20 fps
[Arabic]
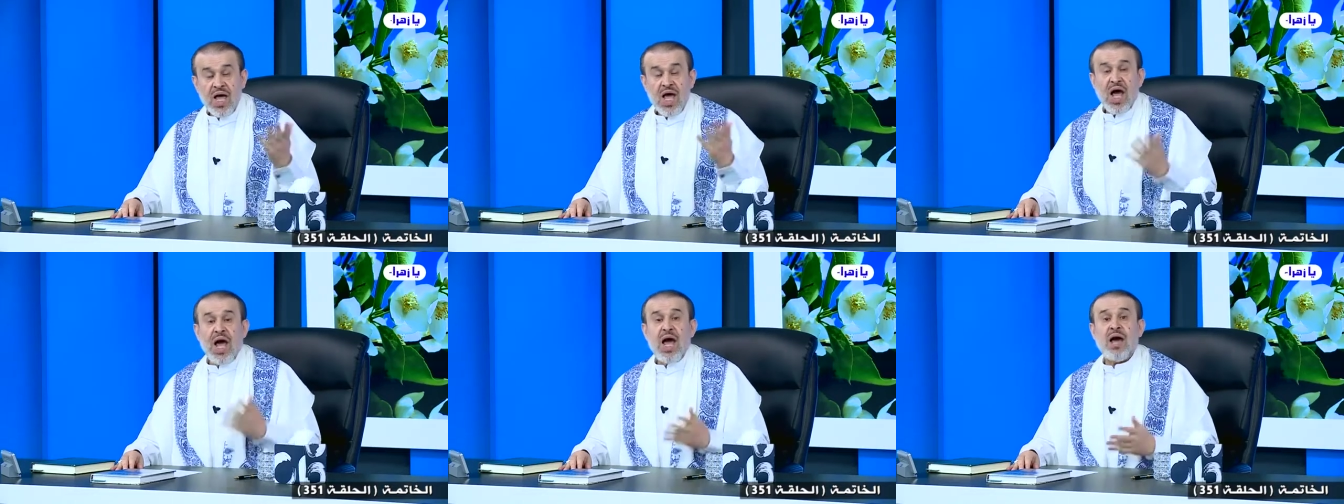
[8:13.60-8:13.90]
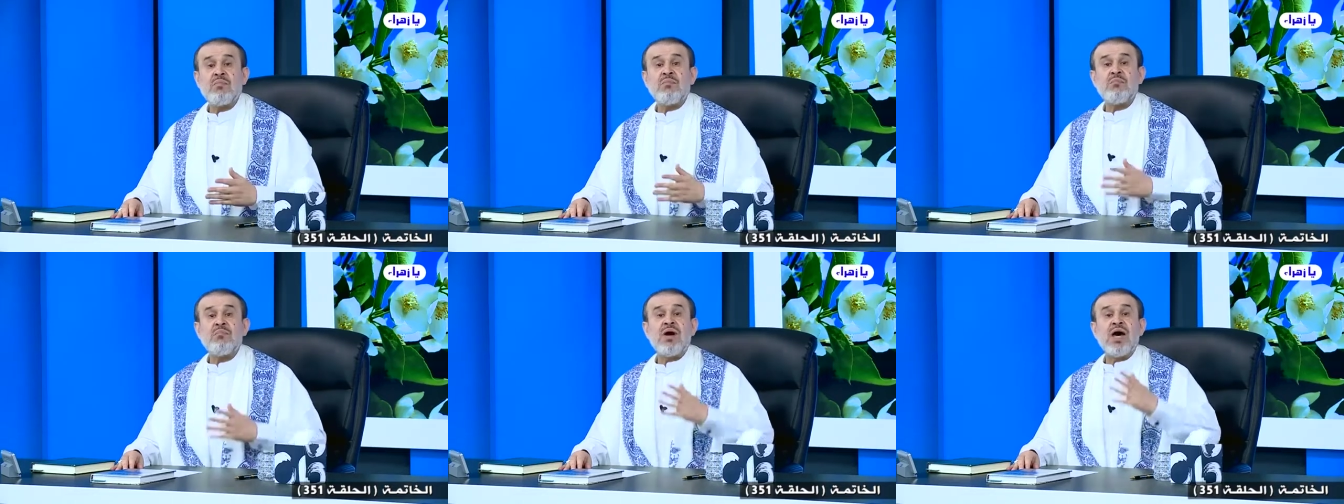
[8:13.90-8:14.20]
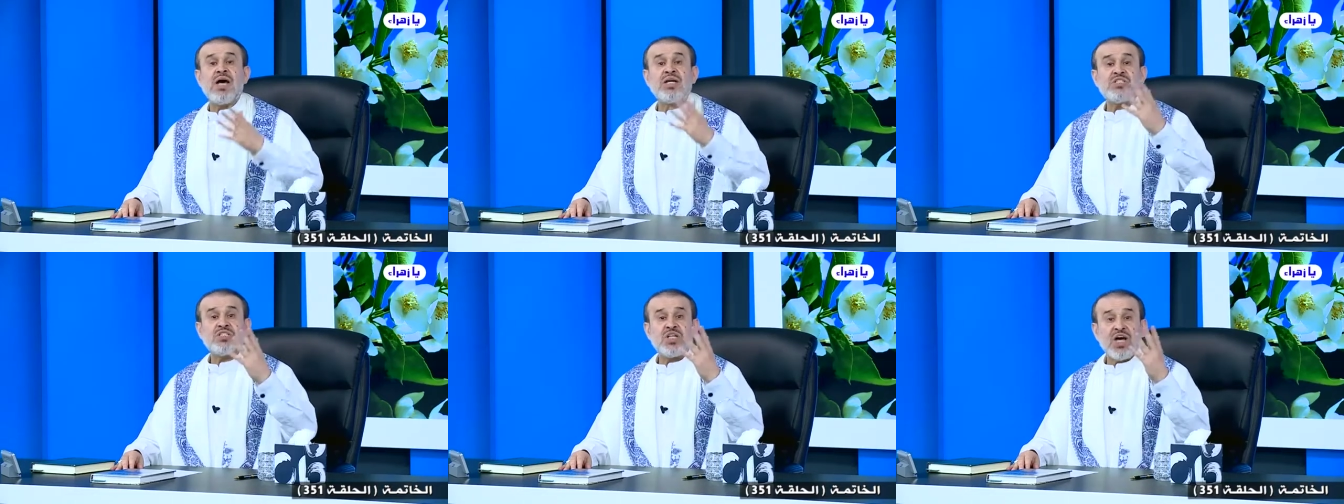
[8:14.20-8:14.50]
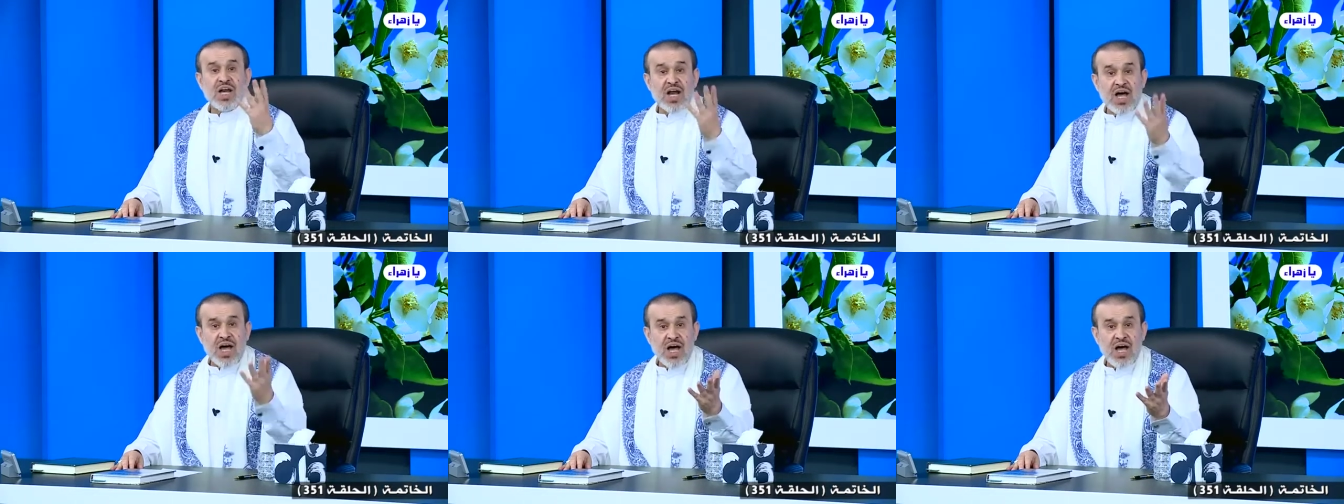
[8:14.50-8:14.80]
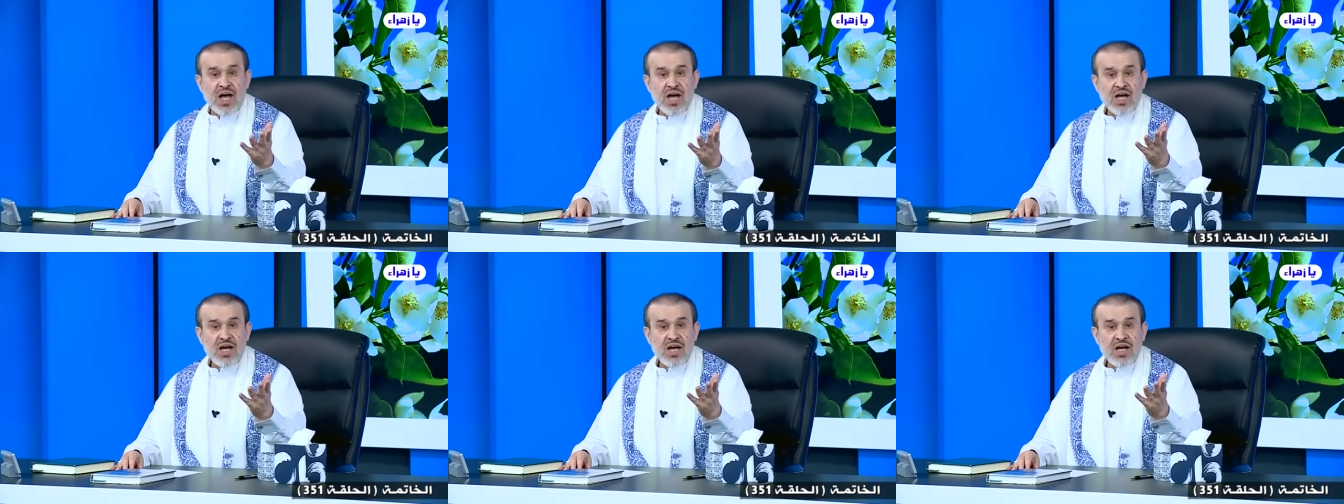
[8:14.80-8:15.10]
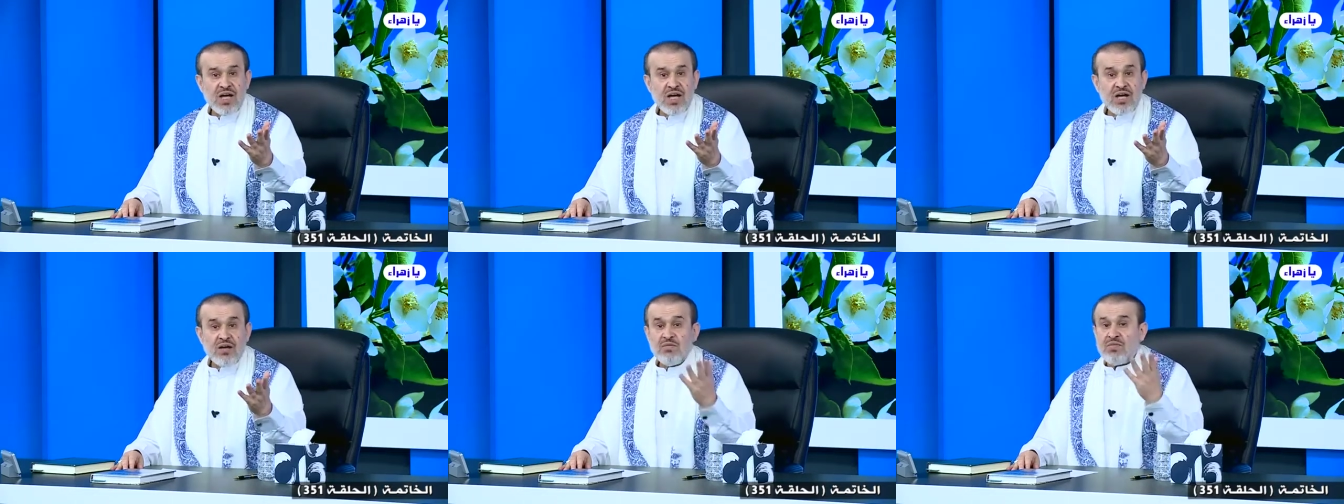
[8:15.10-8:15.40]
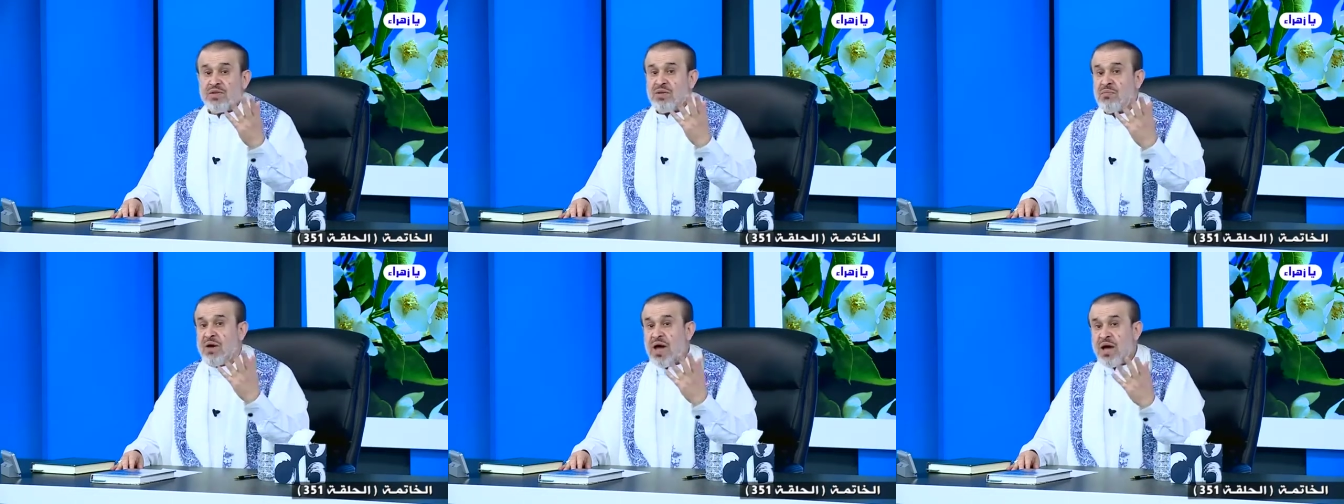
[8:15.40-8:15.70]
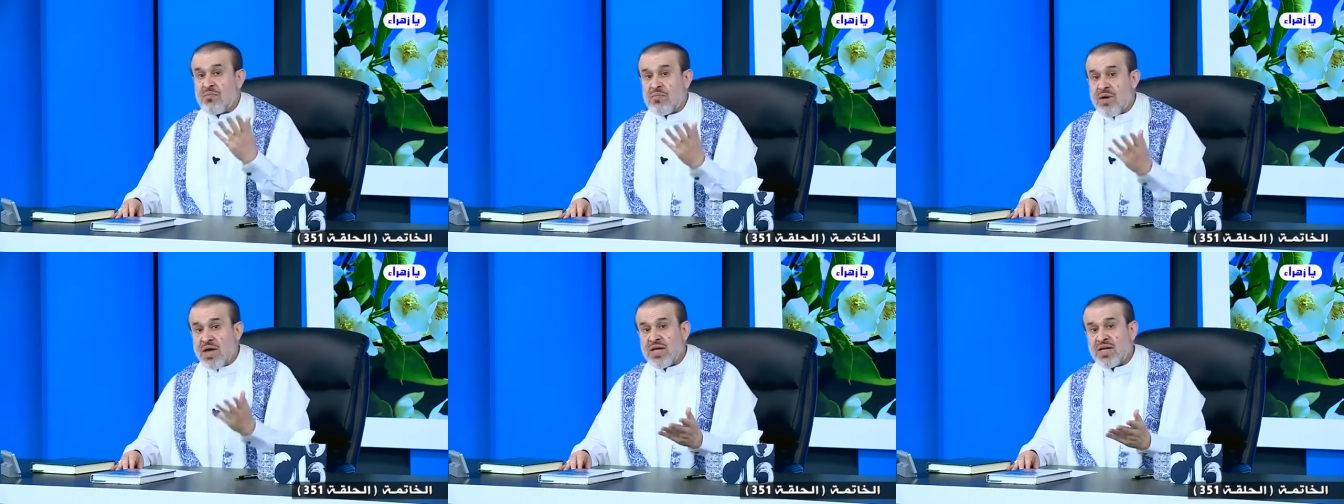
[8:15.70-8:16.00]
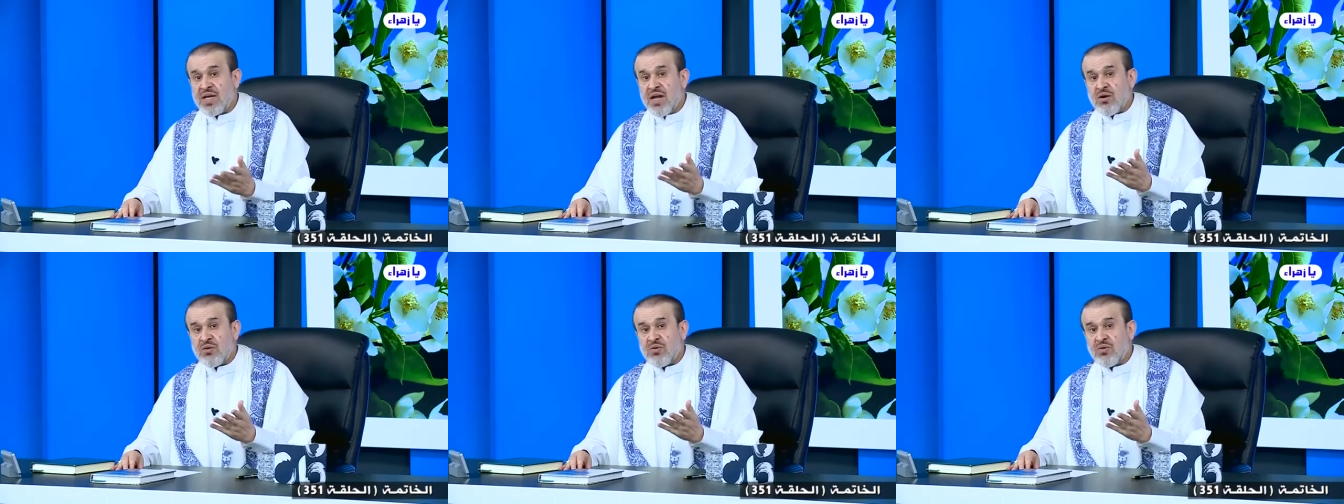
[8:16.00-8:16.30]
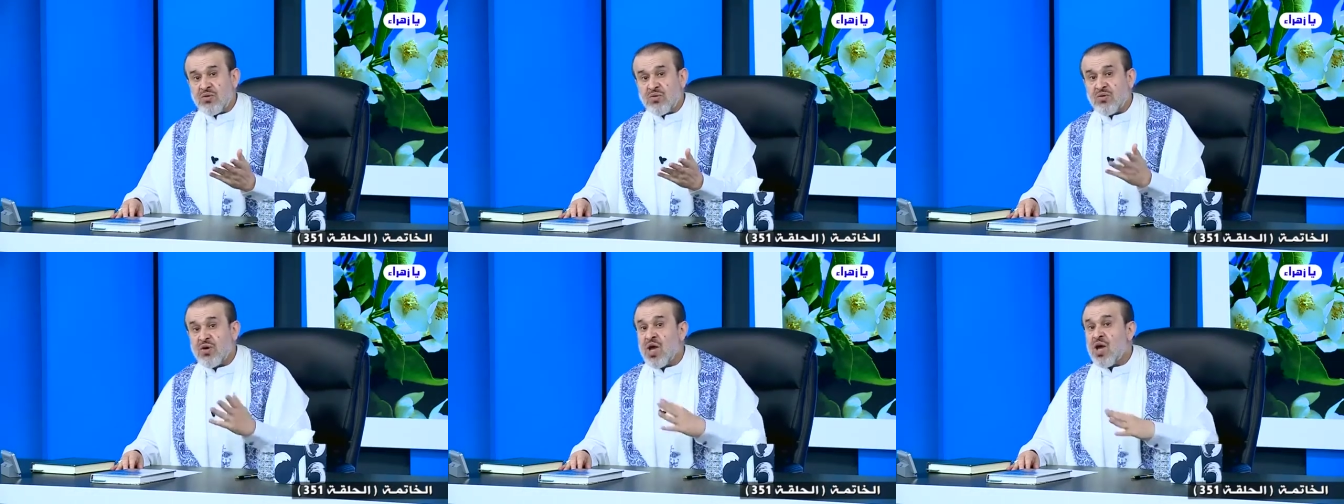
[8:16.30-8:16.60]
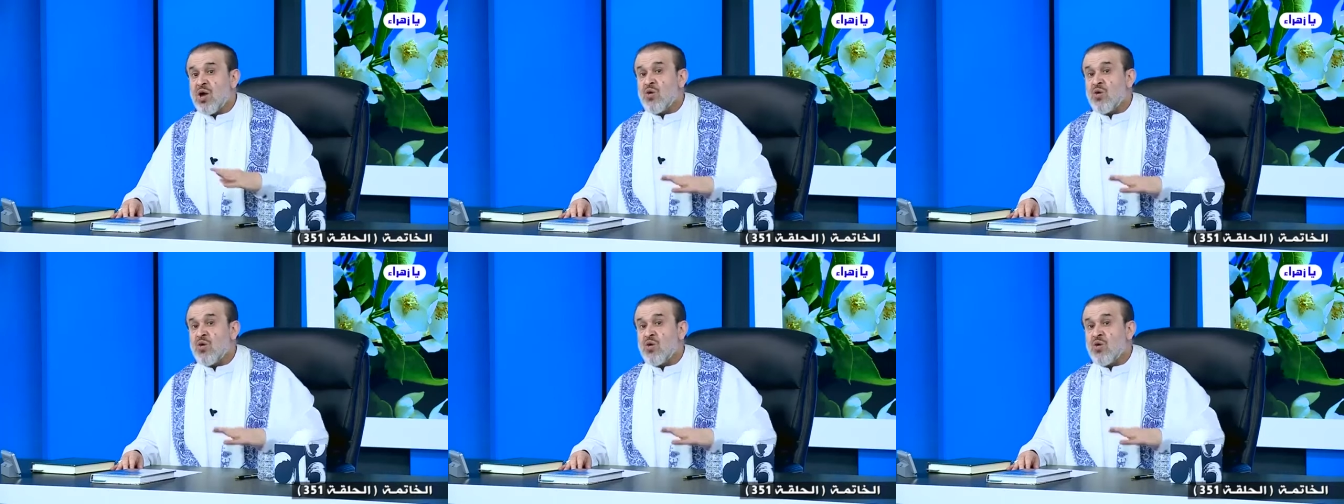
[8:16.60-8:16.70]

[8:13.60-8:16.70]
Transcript: عما جرى فيما بينه